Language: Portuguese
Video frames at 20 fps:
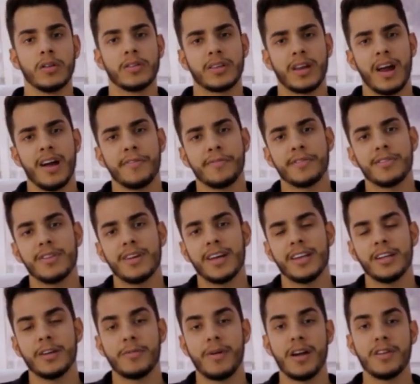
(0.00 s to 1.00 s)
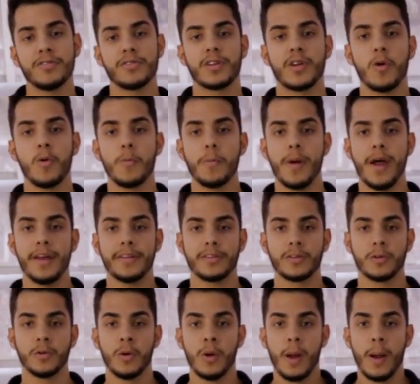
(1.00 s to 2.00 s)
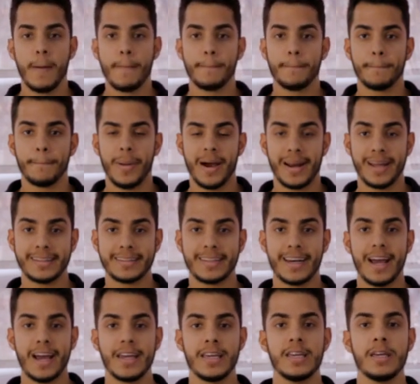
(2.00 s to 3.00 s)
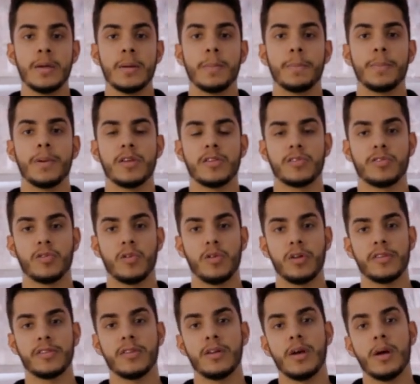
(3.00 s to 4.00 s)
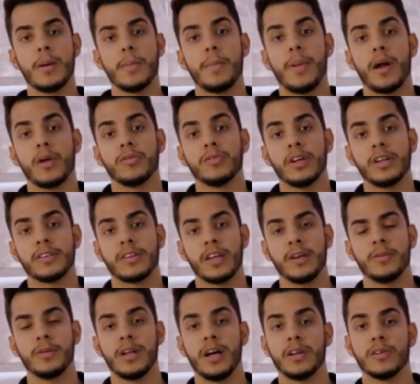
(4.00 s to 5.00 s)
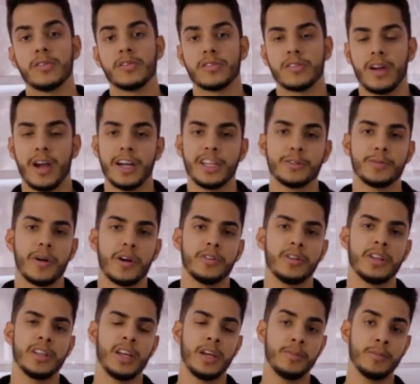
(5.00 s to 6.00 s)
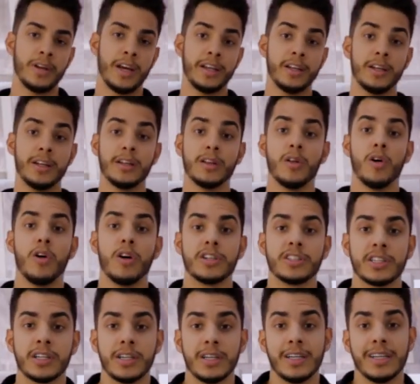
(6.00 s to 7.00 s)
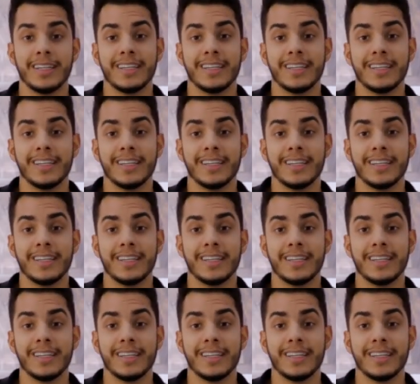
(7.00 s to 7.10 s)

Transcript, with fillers: Tráfego é nada mais do que um método para atrair pessoas para um determinado site, para uma determinada loja,